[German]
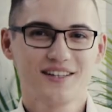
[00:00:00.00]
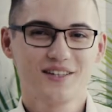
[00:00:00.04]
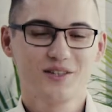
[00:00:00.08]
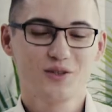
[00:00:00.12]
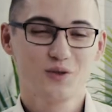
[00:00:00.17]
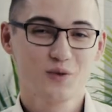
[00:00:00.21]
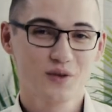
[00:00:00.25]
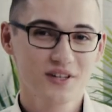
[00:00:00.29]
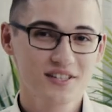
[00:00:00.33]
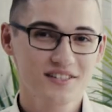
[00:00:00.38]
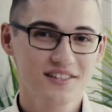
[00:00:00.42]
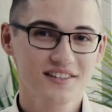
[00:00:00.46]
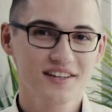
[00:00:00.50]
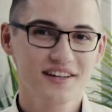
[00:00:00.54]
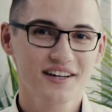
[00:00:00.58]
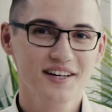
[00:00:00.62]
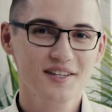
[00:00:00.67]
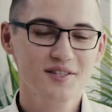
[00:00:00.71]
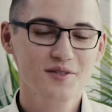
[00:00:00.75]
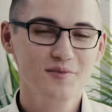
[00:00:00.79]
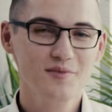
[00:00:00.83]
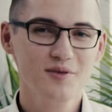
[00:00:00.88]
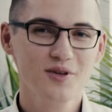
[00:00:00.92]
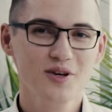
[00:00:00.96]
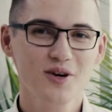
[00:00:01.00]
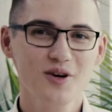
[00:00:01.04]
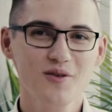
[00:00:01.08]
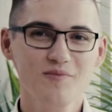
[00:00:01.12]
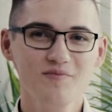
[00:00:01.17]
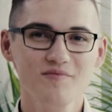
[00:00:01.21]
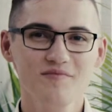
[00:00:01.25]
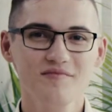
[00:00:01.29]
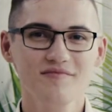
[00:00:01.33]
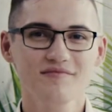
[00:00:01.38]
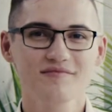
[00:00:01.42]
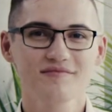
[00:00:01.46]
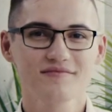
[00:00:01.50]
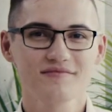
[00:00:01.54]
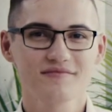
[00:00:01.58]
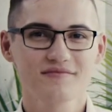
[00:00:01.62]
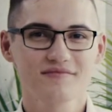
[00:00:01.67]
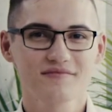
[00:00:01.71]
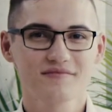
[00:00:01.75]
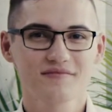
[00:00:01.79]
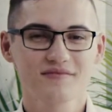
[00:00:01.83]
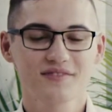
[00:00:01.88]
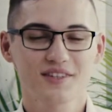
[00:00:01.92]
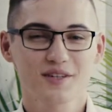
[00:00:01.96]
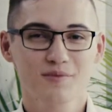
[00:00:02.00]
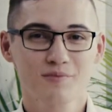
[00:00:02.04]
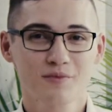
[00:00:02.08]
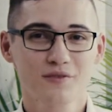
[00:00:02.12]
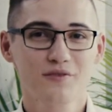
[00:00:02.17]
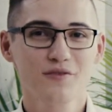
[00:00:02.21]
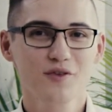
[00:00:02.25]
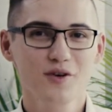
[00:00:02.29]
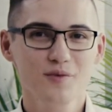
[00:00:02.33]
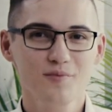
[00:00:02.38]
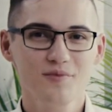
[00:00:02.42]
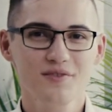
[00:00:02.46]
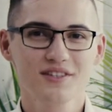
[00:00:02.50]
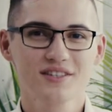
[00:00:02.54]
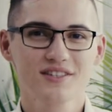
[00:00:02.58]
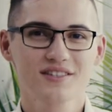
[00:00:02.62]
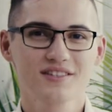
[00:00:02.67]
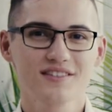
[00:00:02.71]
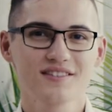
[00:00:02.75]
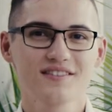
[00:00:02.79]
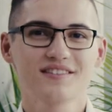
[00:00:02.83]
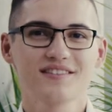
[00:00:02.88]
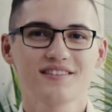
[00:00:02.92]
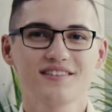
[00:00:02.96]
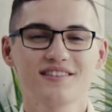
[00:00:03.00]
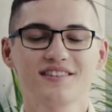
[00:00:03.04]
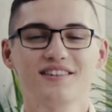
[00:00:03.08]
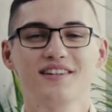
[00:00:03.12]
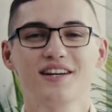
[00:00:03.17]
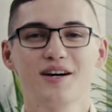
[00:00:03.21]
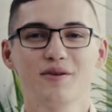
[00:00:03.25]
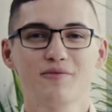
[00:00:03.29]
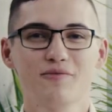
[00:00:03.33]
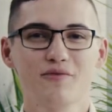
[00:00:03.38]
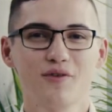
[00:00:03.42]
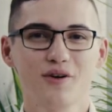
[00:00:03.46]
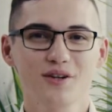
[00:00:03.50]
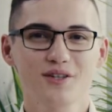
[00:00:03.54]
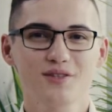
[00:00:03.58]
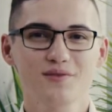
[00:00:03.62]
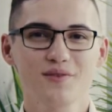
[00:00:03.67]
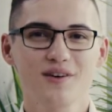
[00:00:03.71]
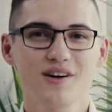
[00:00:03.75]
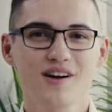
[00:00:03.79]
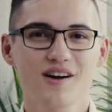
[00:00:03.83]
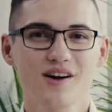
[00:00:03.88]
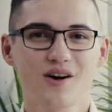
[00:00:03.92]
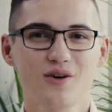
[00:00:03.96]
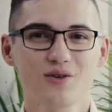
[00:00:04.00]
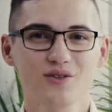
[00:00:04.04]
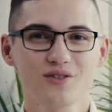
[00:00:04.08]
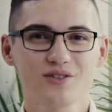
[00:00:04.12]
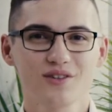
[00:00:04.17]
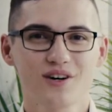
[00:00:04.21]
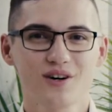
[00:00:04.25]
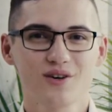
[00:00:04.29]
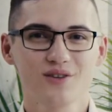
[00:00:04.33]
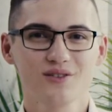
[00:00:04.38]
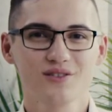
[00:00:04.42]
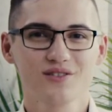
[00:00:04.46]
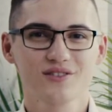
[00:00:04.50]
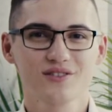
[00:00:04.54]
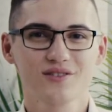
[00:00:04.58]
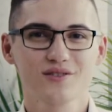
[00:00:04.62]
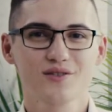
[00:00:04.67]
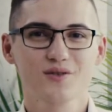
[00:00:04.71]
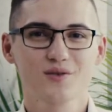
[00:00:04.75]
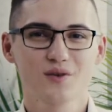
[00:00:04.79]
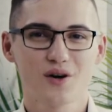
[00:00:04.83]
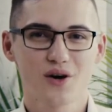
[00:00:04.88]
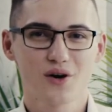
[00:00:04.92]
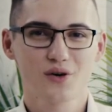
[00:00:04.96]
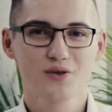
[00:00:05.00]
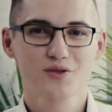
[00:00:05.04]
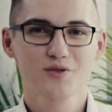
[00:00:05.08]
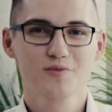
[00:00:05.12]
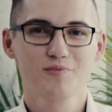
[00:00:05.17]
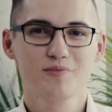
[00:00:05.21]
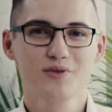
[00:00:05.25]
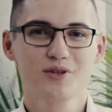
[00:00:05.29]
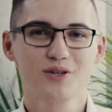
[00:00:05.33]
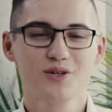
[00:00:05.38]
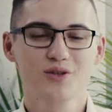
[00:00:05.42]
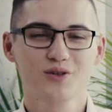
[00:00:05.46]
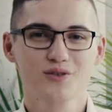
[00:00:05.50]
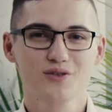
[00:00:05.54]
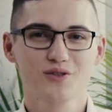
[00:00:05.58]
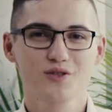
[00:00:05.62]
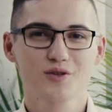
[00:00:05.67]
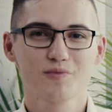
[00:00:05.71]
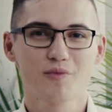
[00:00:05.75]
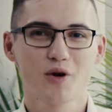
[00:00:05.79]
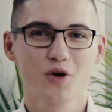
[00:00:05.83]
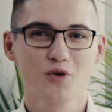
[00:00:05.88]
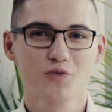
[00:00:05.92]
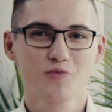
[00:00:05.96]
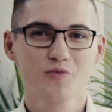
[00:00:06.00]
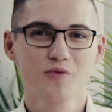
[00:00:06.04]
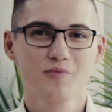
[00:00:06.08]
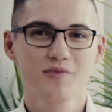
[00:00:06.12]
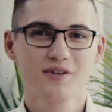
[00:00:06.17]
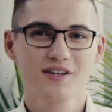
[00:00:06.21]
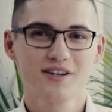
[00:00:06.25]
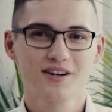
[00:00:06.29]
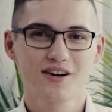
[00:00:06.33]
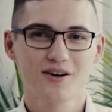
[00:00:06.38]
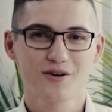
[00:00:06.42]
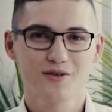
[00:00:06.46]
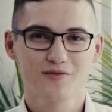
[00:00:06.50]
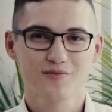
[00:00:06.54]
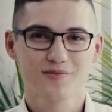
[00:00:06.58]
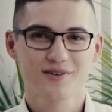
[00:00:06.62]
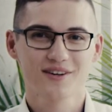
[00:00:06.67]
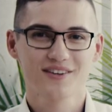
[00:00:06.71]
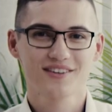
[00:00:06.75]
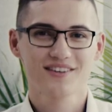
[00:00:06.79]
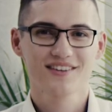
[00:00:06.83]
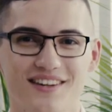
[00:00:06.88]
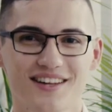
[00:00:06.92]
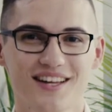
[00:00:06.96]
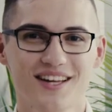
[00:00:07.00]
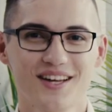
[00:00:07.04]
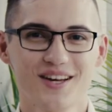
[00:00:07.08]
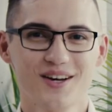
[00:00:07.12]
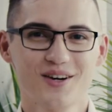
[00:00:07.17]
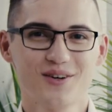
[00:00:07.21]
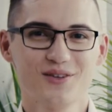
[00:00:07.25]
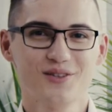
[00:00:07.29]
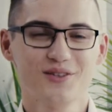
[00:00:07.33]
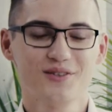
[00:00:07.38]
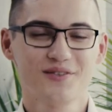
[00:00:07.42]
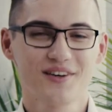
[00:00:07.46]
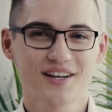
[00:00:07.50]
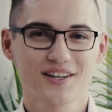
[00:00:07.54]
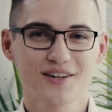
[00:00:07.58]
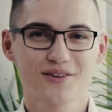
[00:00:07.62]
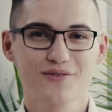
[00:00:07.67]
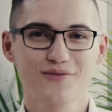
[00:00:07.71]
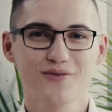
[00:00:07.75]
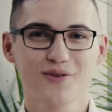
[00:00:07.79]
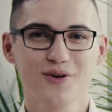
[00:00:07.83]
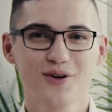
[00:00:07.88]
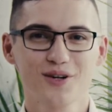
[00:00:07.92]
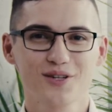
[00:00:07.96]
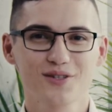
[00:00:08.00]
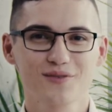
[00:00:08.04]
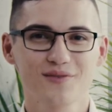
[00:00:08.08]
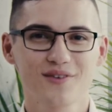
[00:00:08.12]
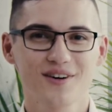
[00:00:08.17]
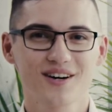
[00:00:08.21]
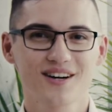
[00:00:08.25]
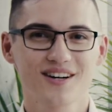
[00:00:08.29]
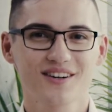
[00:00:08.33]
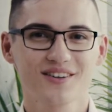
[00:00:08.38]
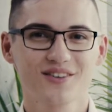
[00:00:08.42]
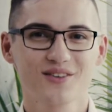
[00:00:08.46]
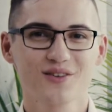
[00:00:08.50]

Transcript: Du hast Interesse bekommen? Dann bewirb dich in einem Volkswagen Autohaus zur Ausbildung zum Automobilkaufmann und werde ein Volkswagen